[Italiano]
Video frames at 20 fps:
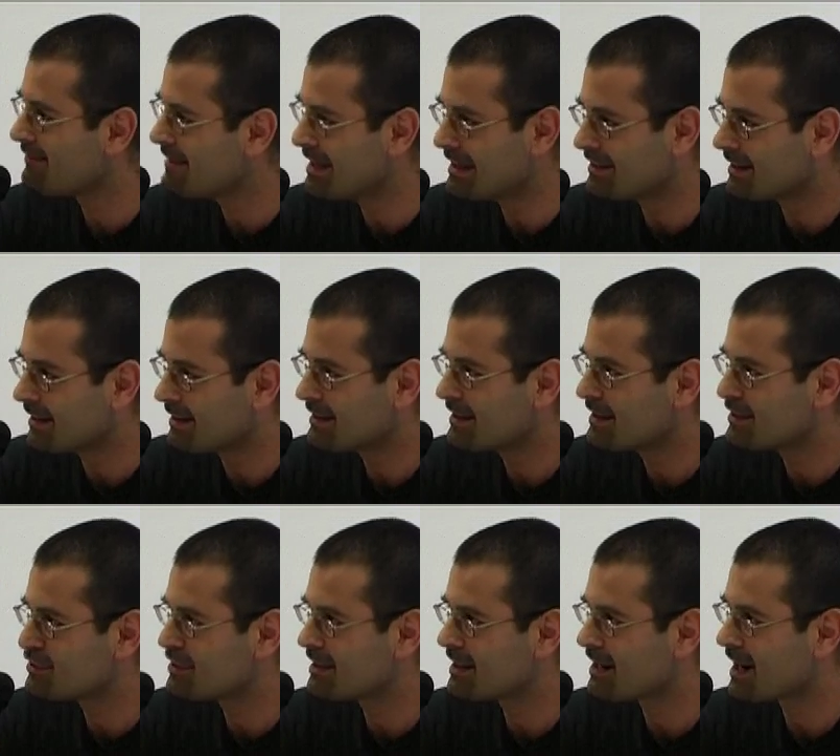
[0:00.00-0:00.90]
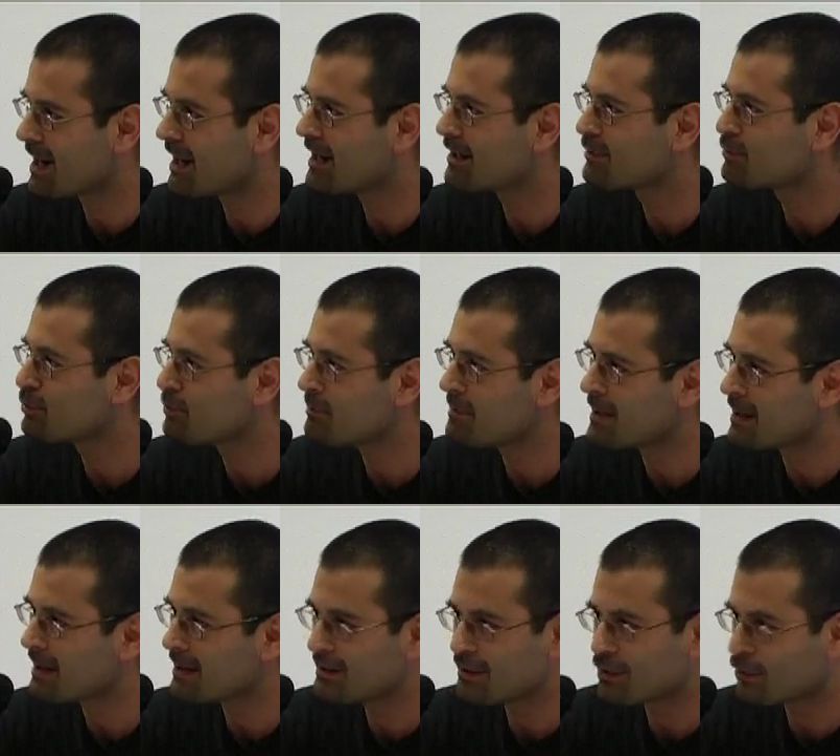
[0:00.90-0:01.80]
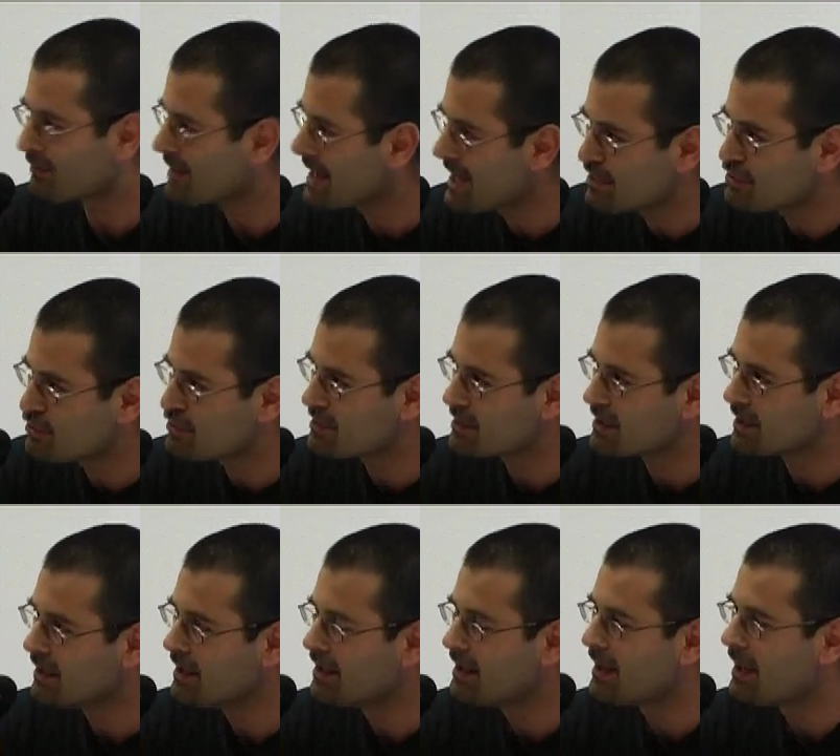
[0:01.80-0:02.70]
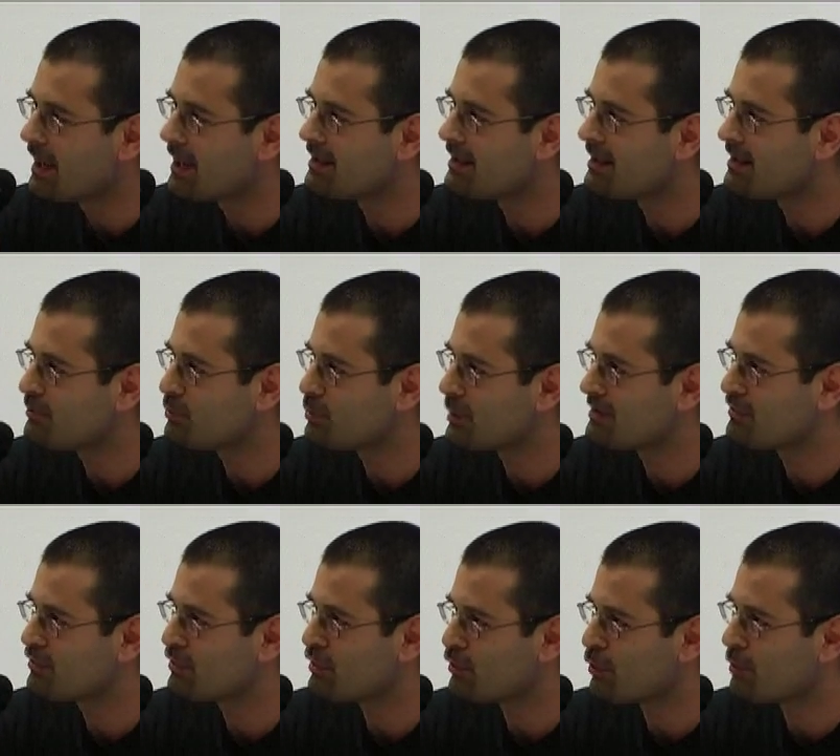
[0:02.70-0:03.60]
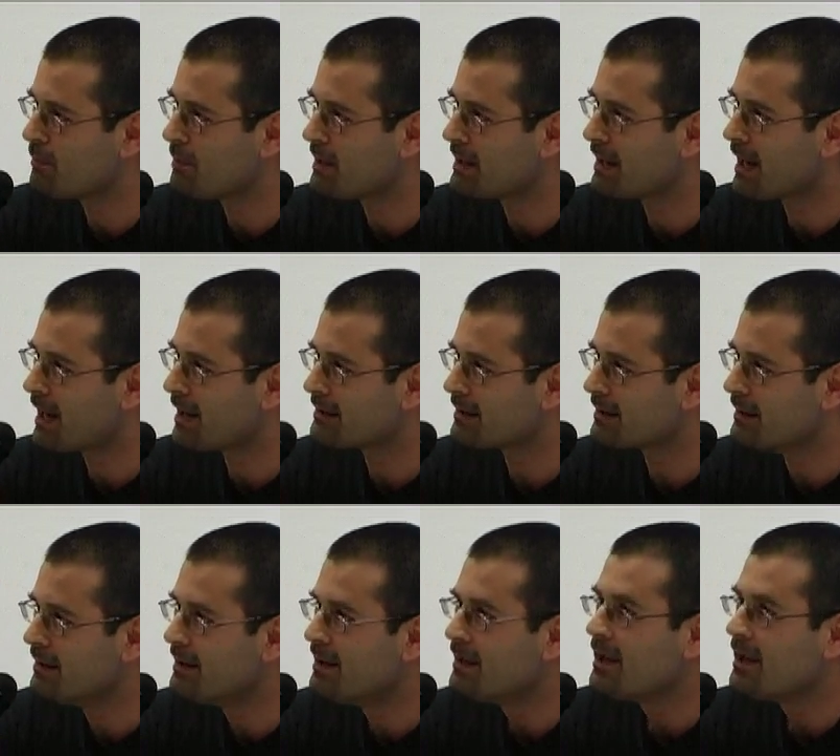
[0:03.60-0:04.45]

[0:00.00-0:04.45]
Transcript: vita in generale, a subire dei rovesci e delle situazioni complicate.